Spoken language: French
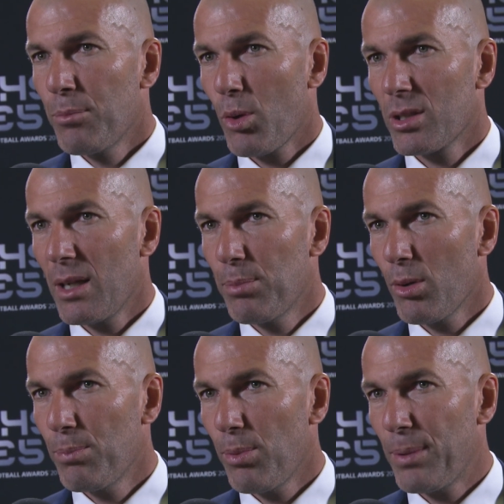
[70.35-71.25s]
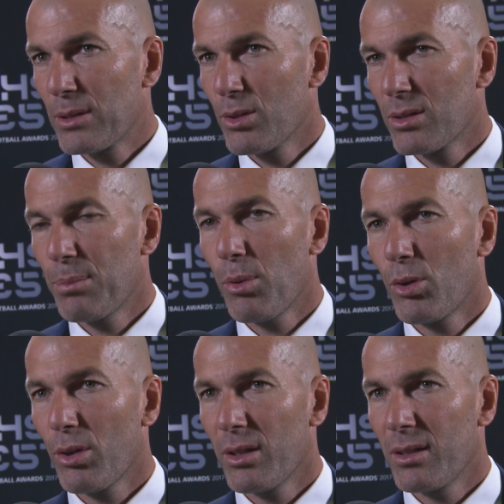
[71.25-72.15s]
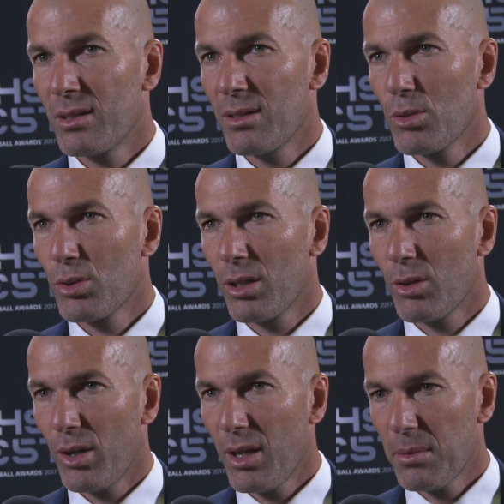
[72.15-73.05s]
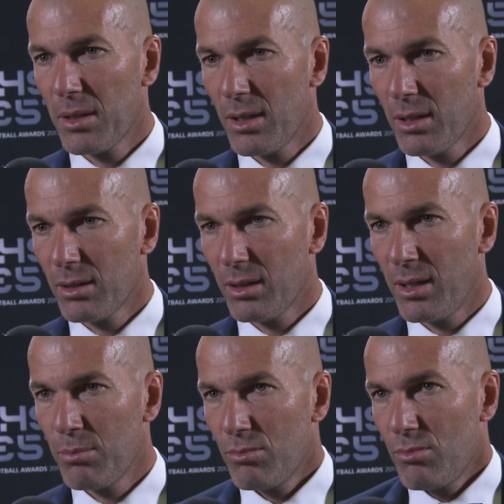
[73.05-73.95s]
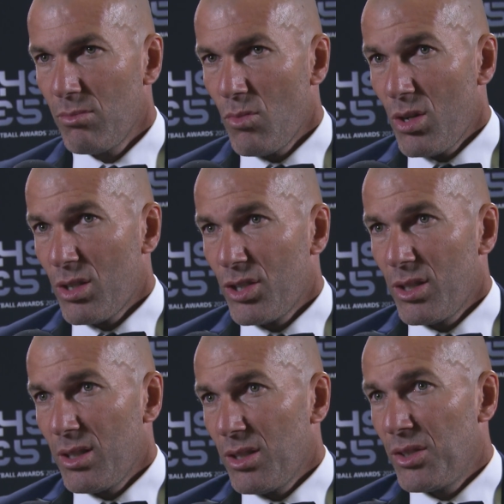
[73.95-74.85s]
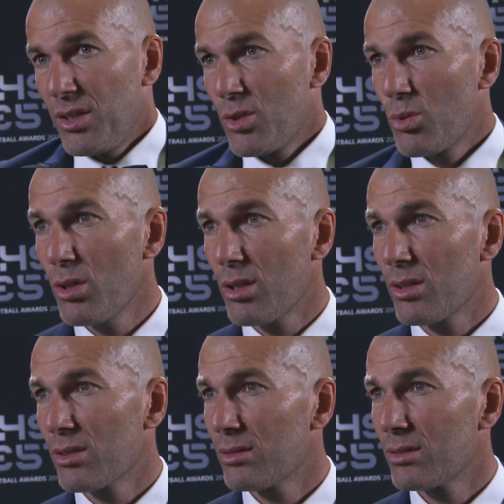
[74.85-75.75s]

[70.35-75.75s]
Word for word: pour ça, pour, parce que ça procure des, émotions incroyables. Et, moi, moi, été joueur.